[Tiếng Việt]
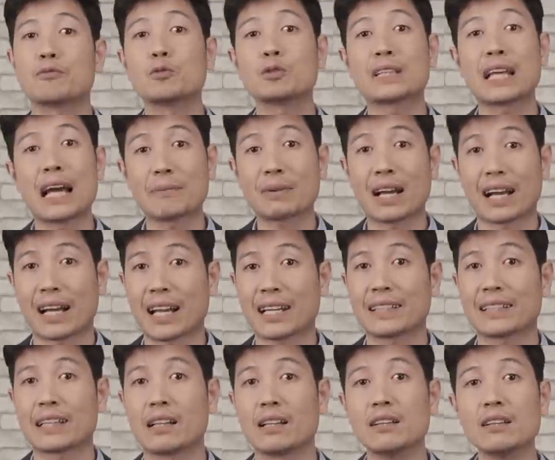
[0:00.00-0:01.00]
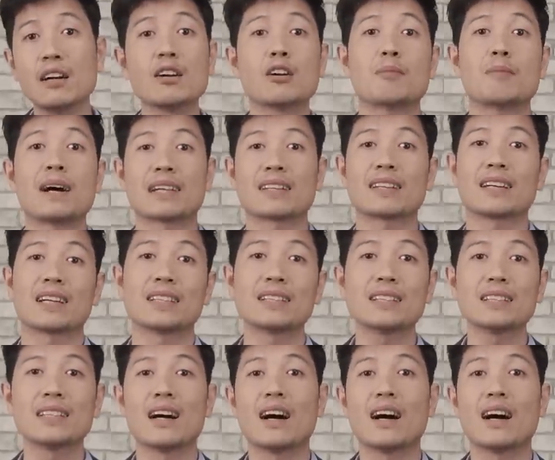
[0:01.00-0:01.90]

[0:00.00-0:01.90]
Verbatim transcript: full time cả ngày, thì lương của bạn đấy